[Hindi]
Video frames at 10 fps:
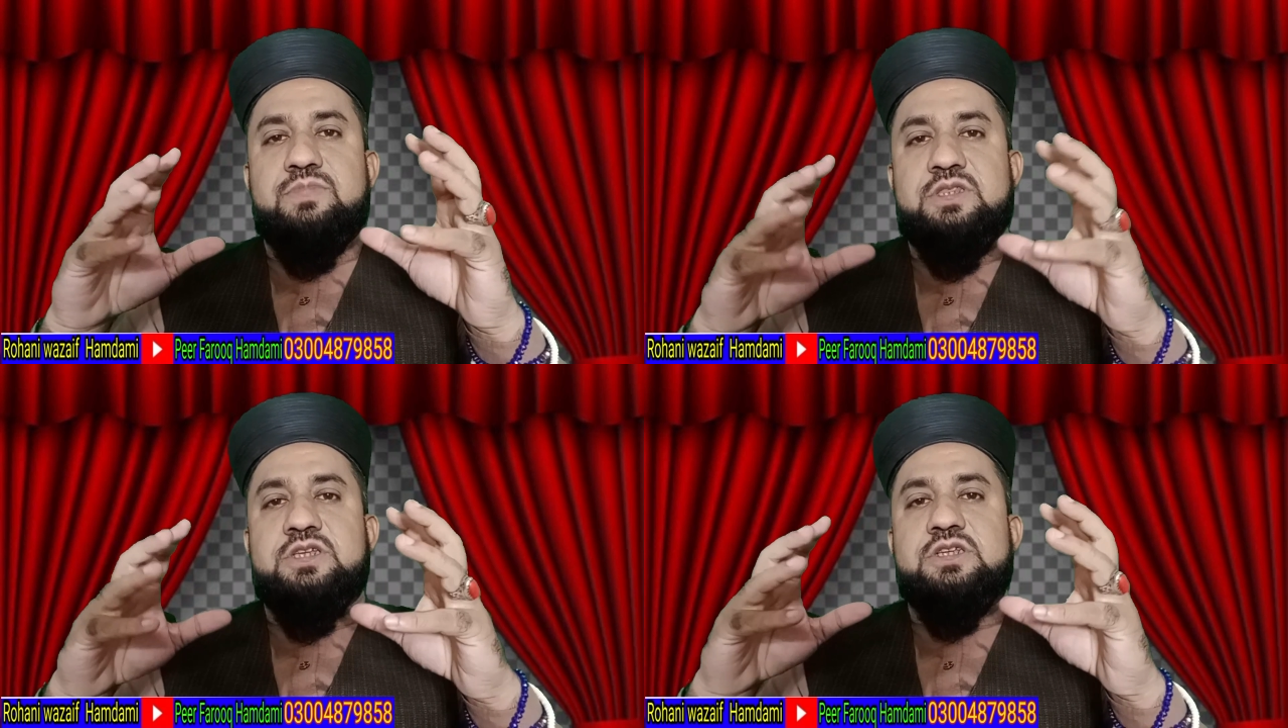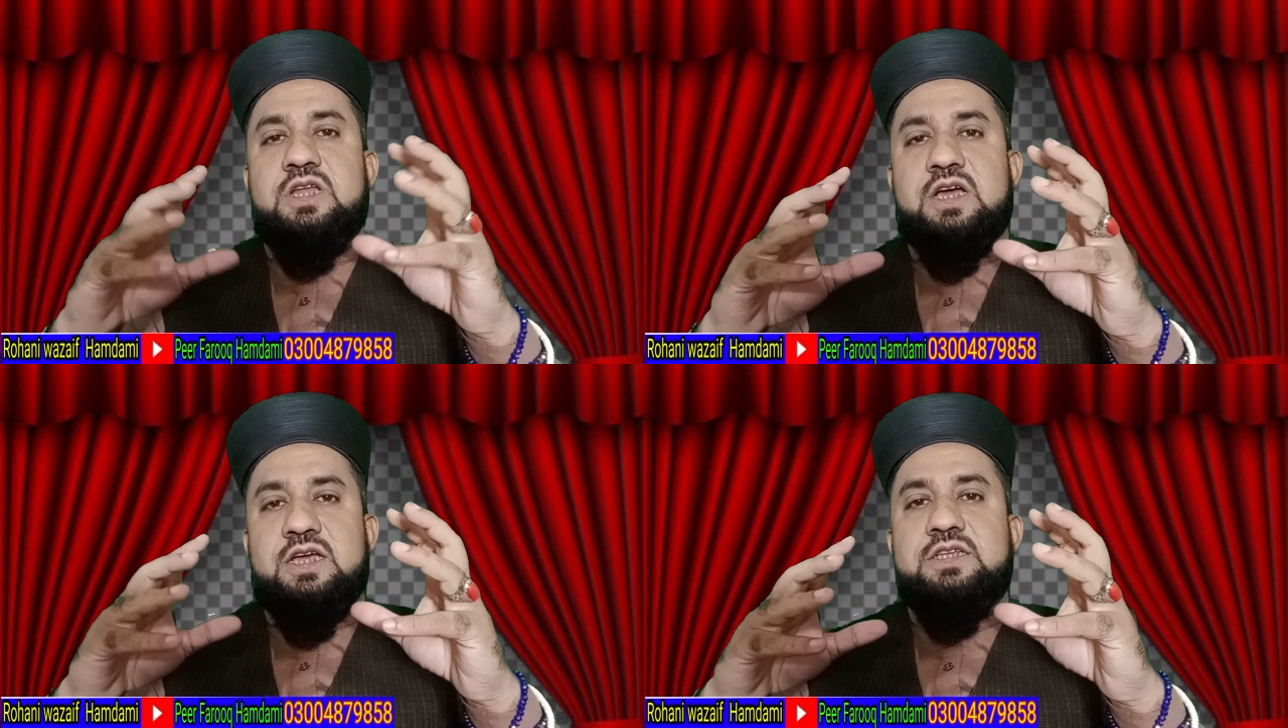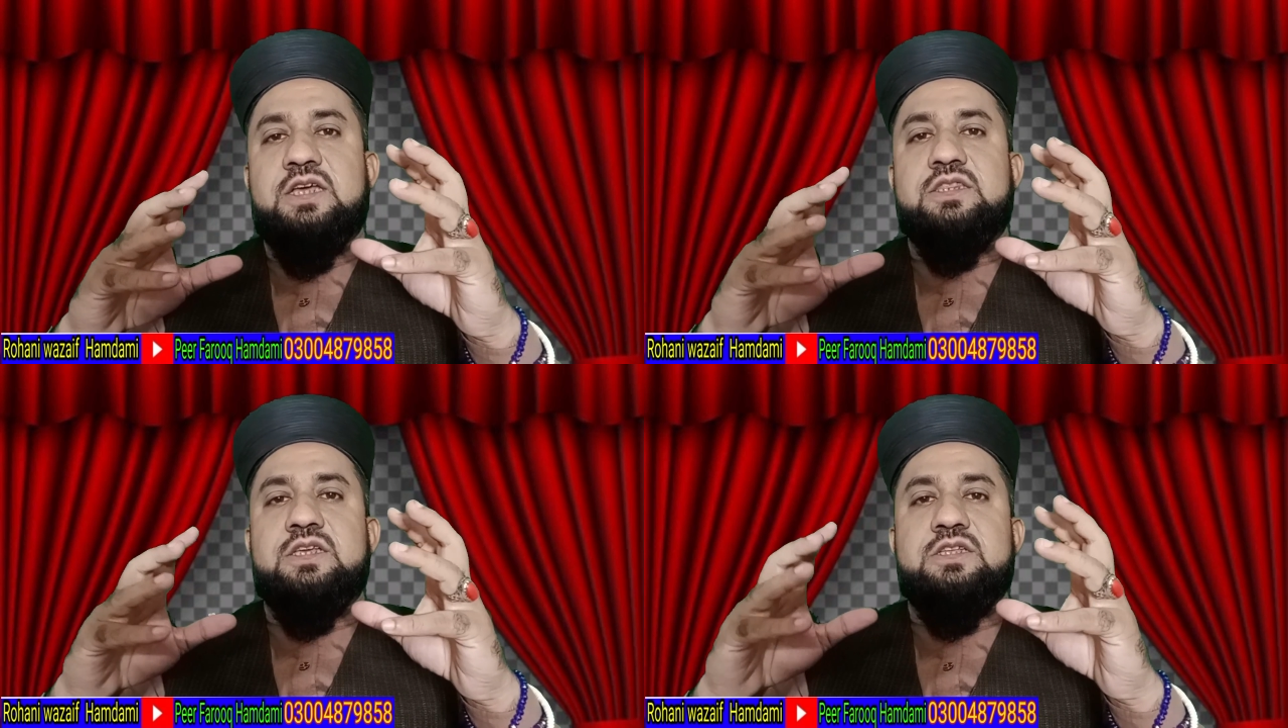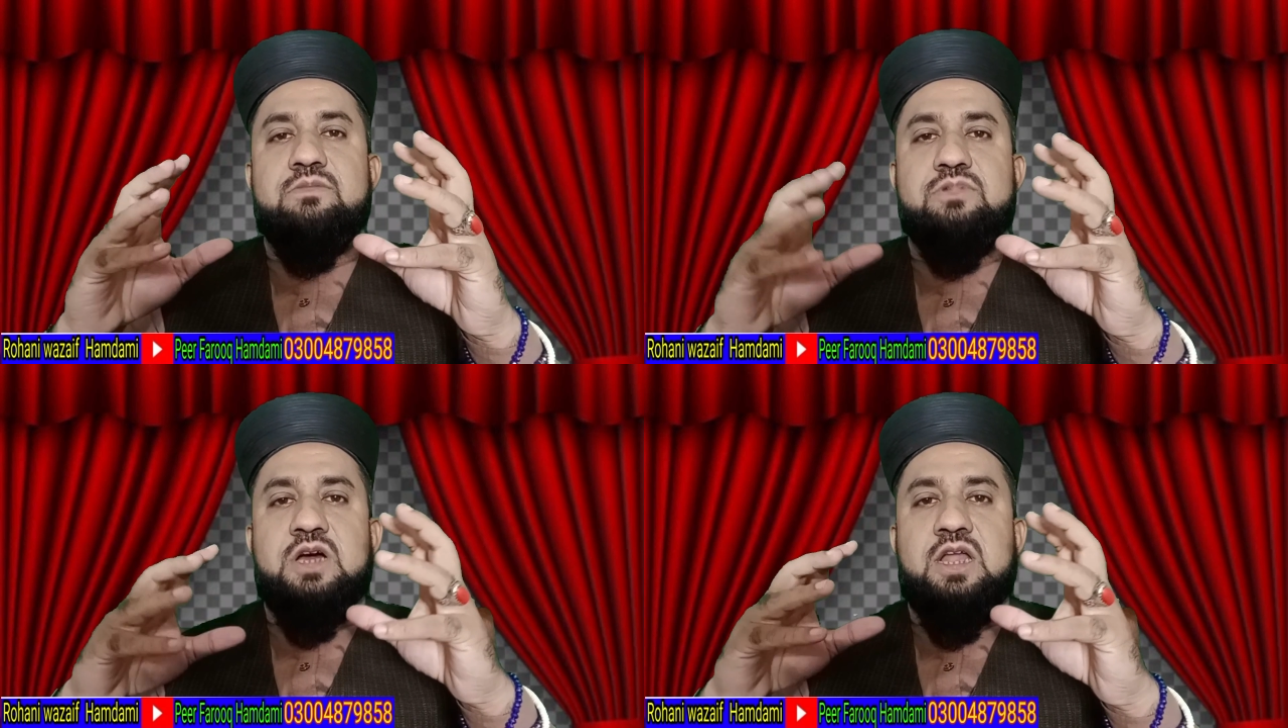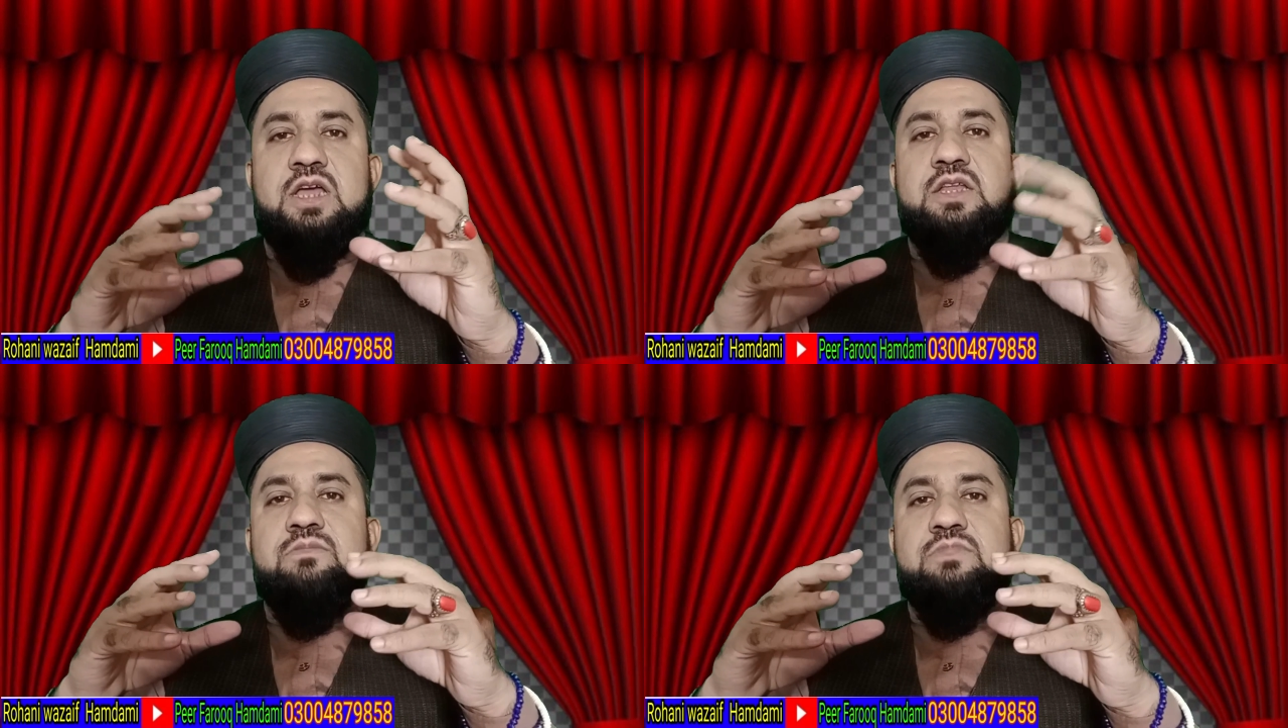बंदिश लगाई जाती है जब काला
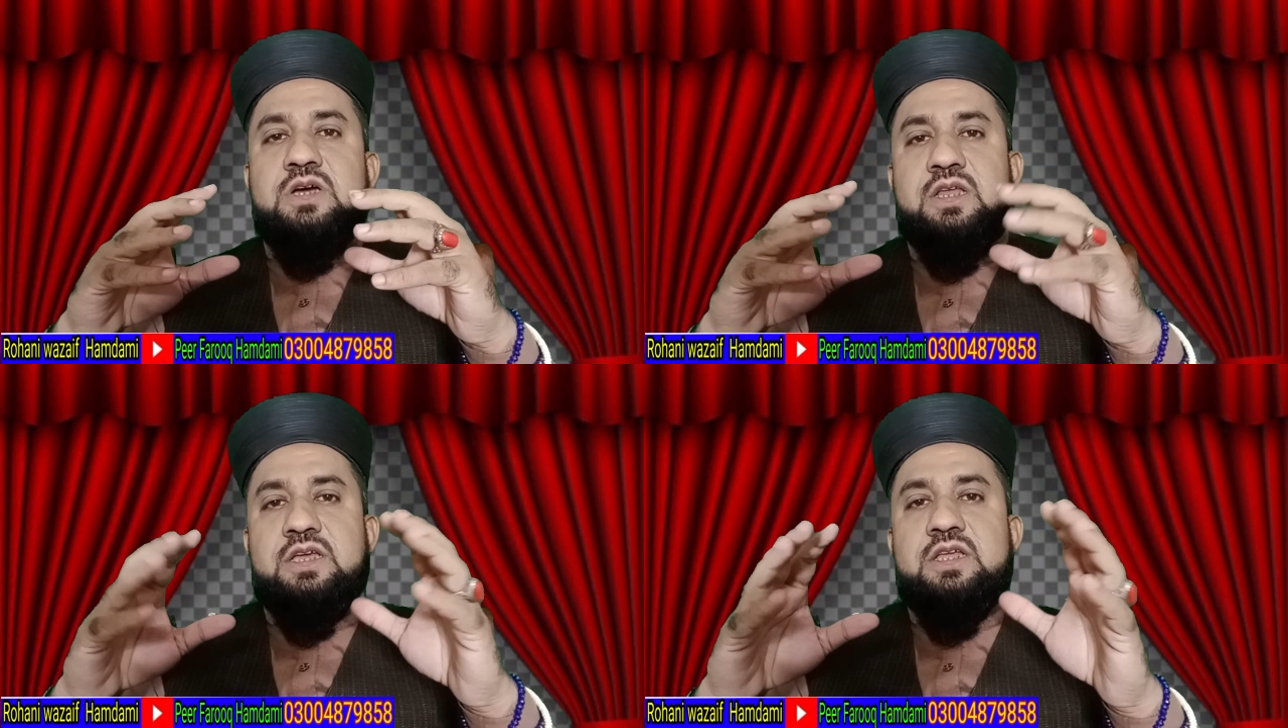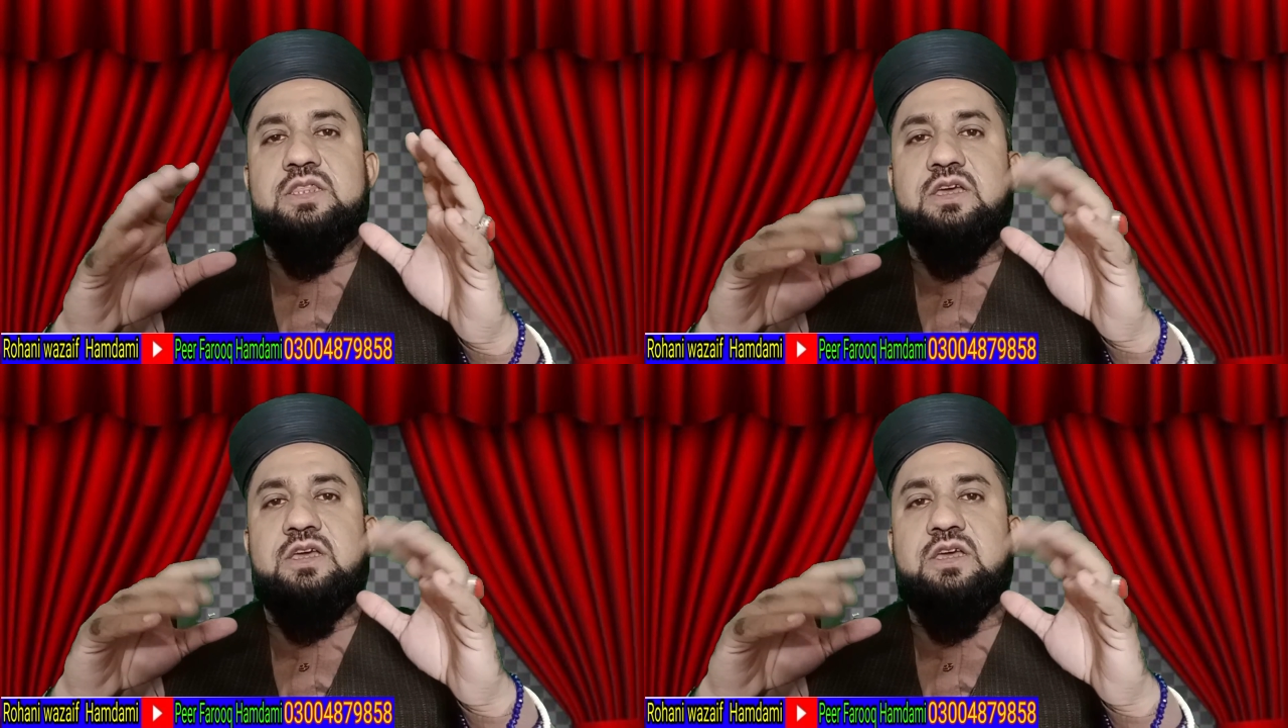इलम करके या